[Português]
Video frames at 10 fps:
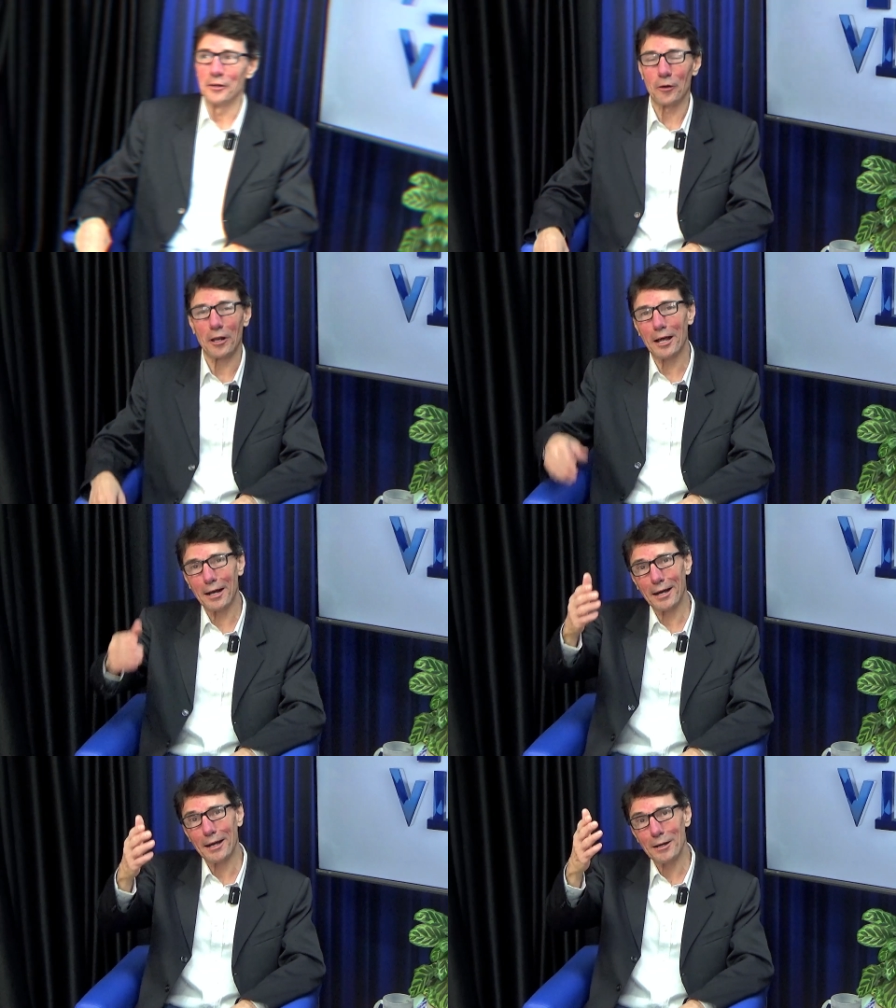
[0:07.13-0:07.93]

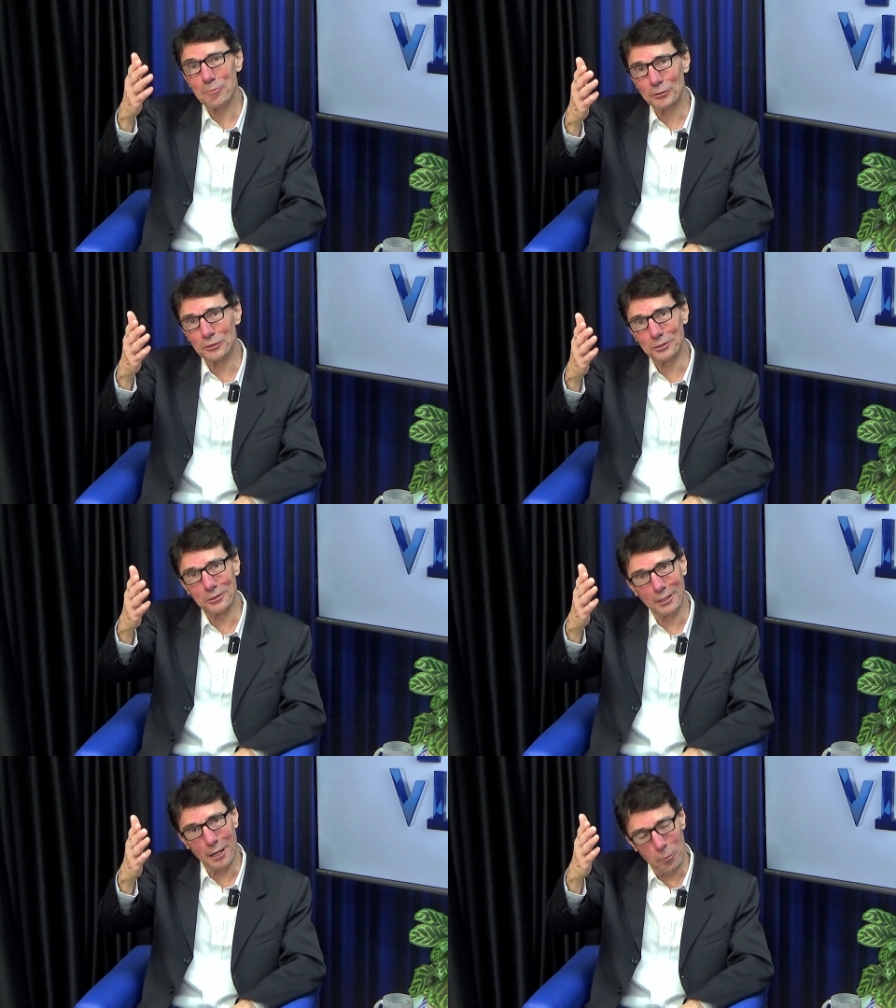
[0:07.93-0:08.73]
Olá, bom
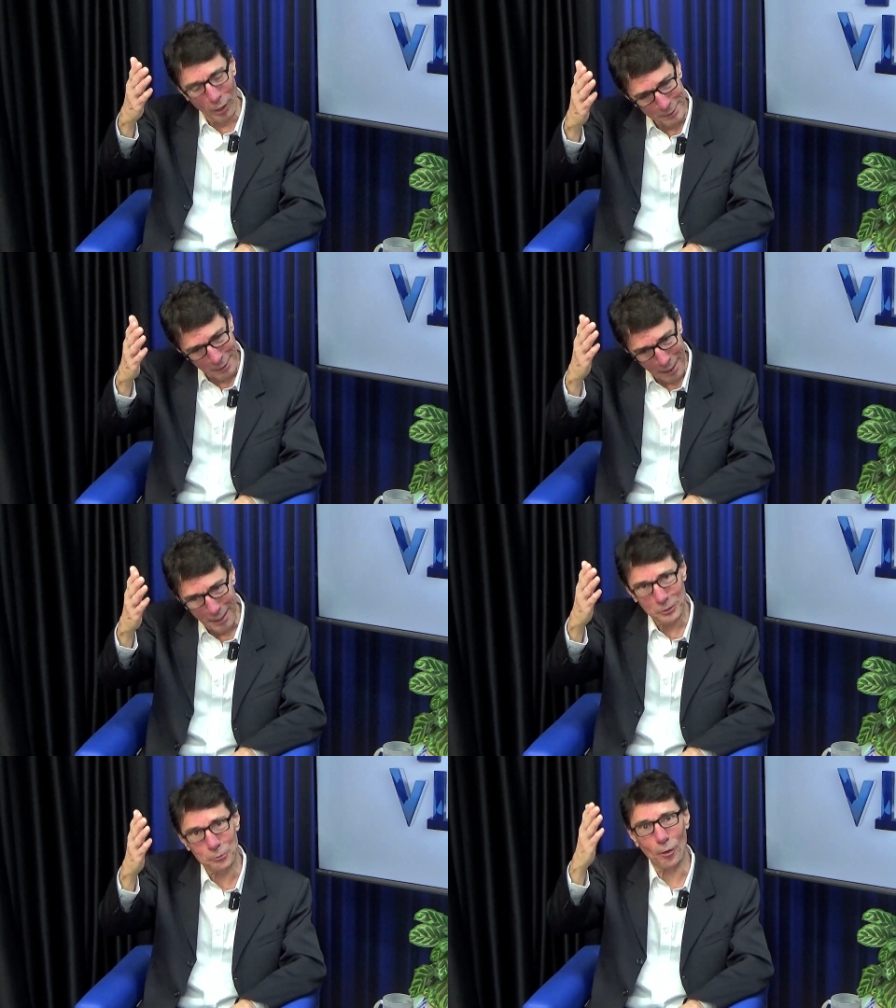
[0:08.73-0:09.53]
dia, boa
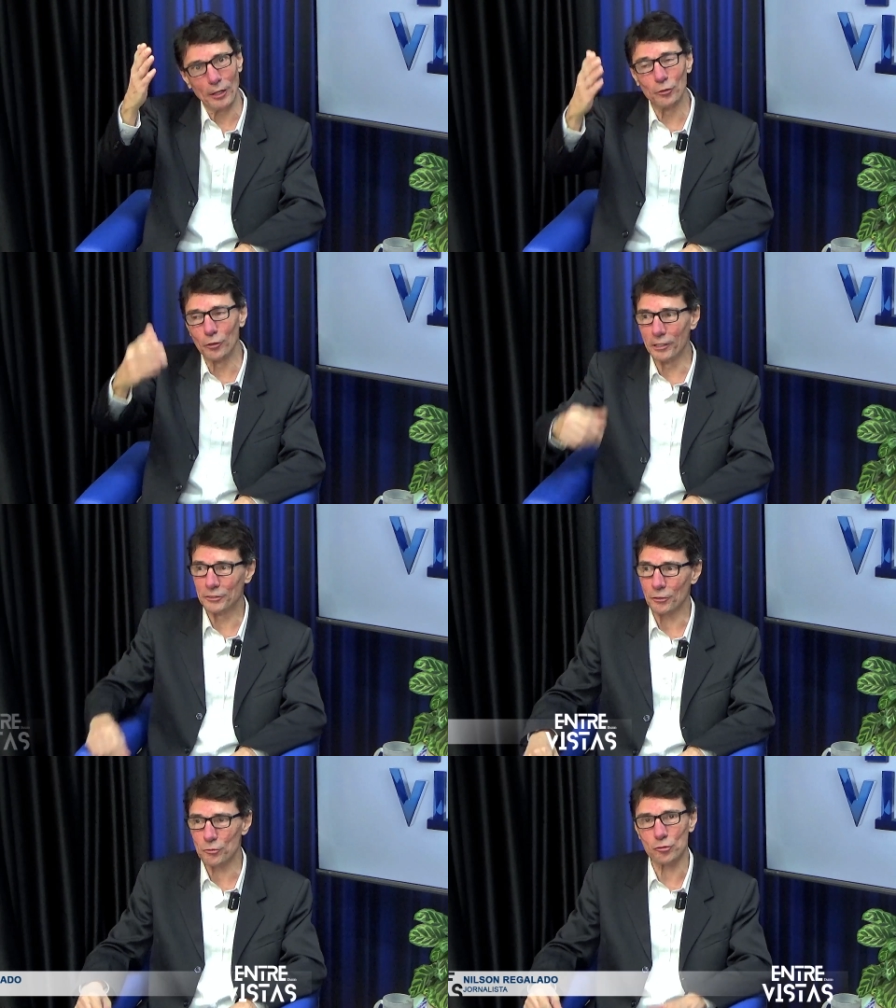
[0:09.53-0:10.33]
tarde, boa
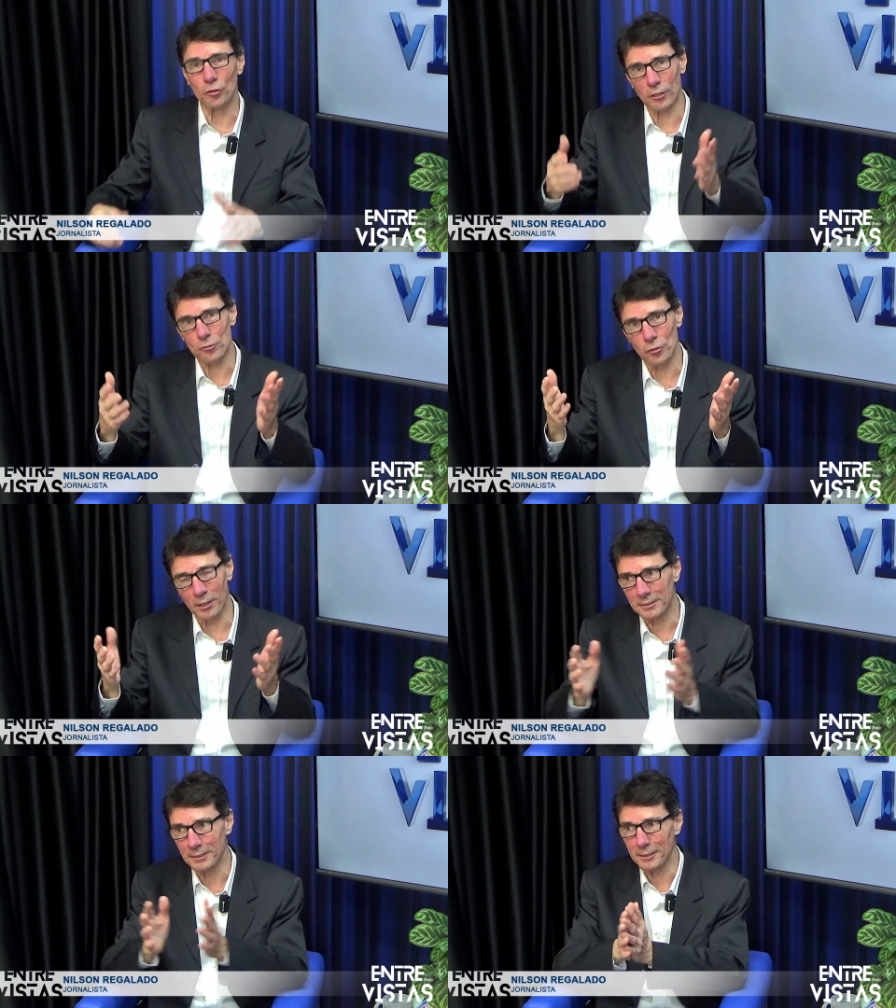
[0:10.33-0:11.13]
noite ao senhor, a
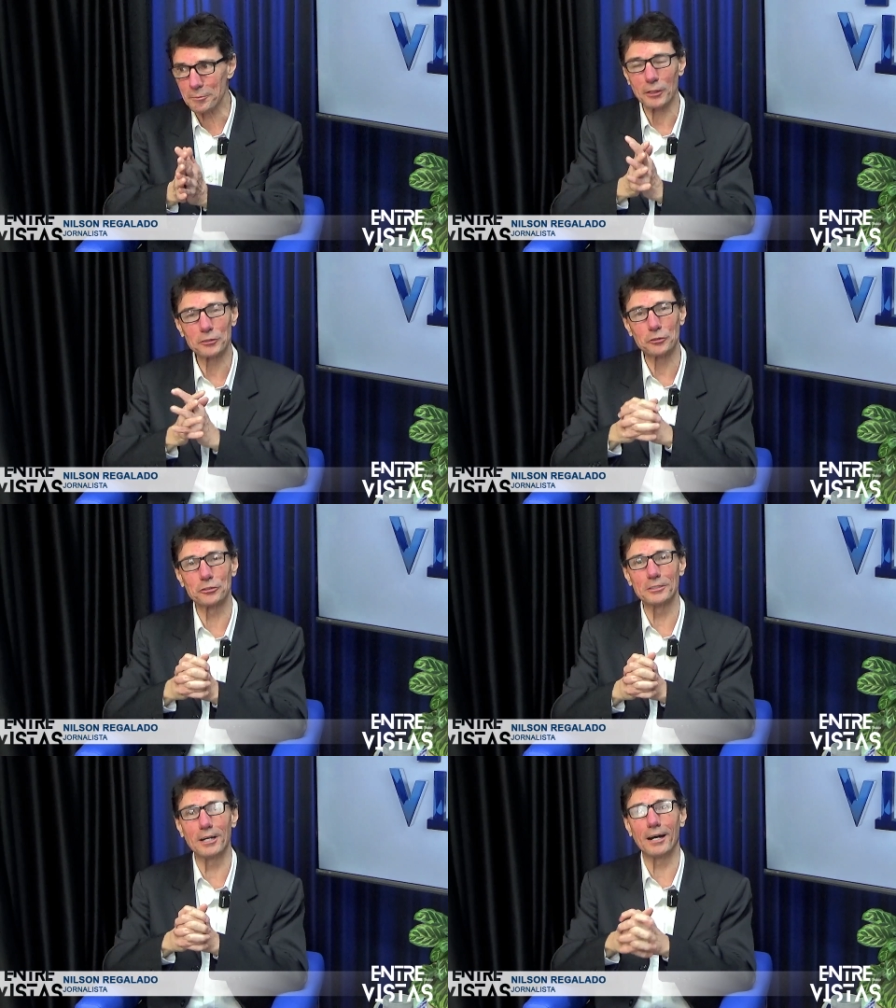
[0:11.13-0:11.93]
senhora que
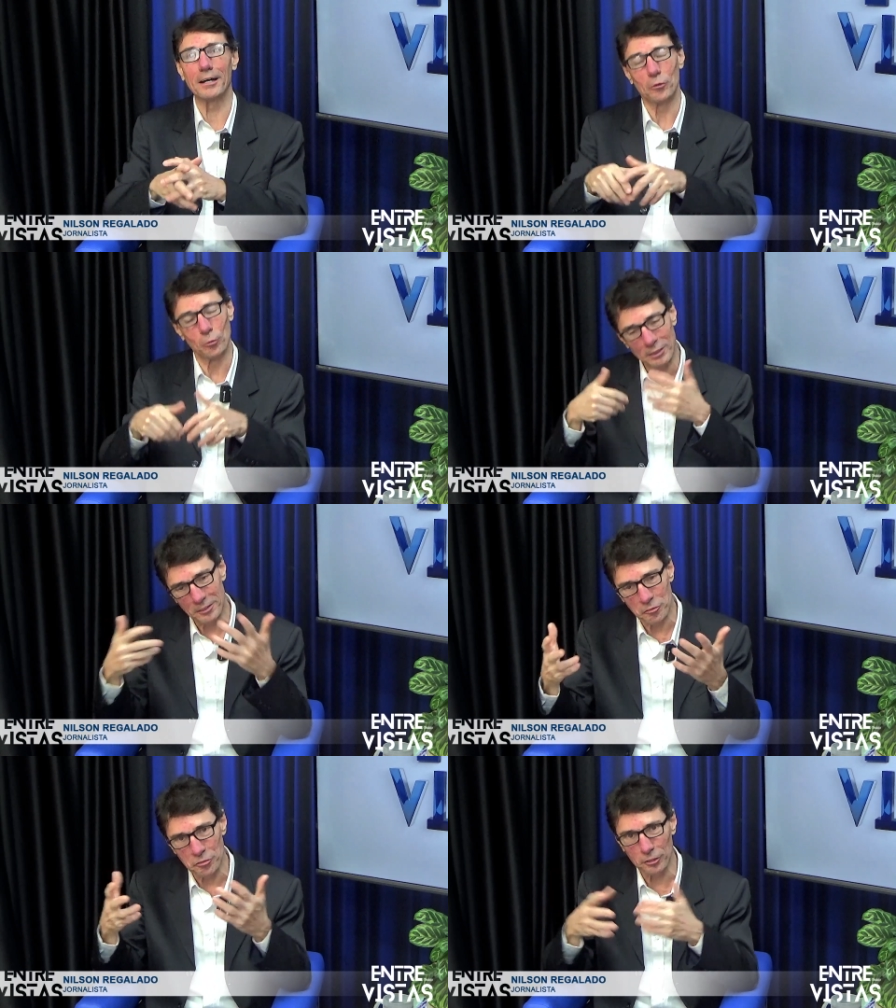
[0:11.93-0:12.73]
prestigia o
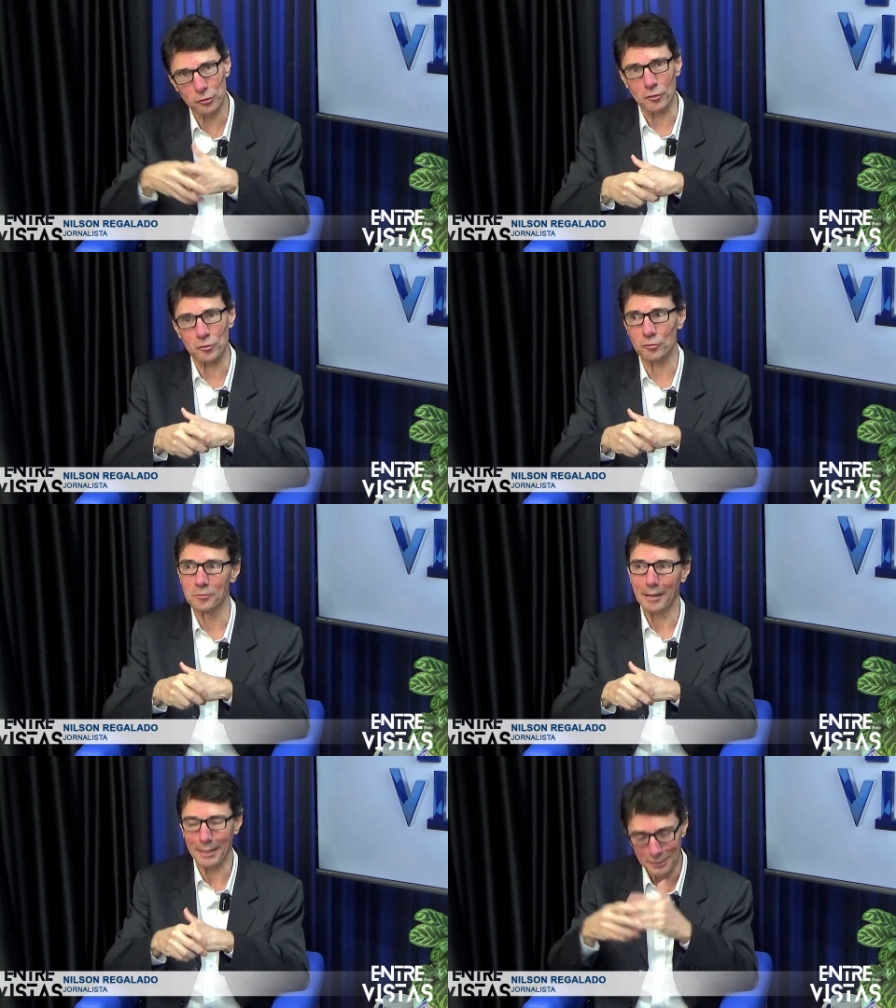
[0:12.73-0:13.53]
Entrevistas
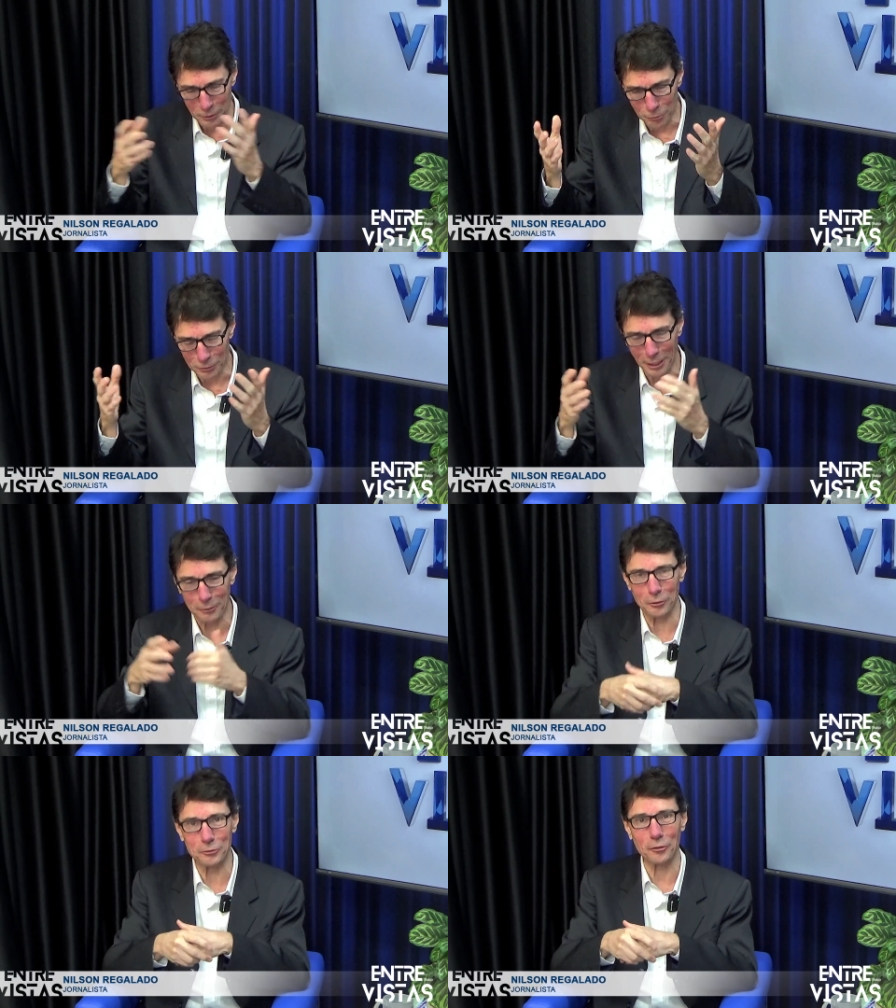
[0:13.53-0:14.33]
aqui do Diário
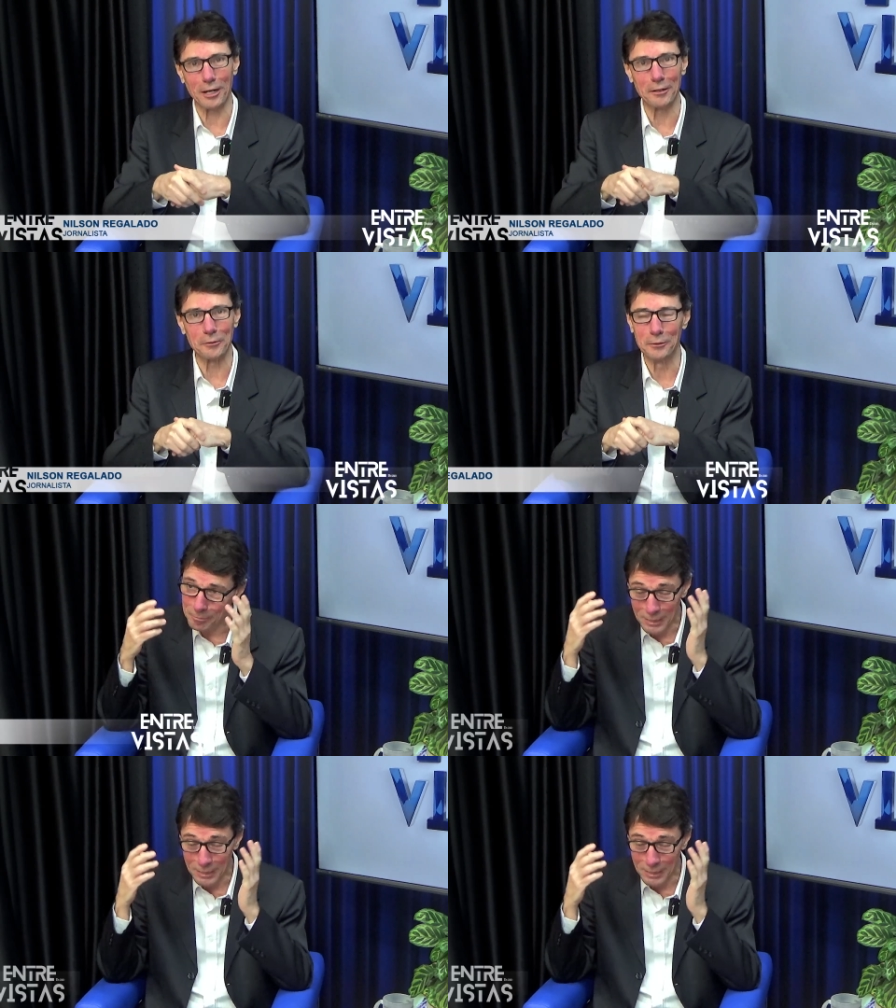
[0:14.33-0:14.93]
do Litoral.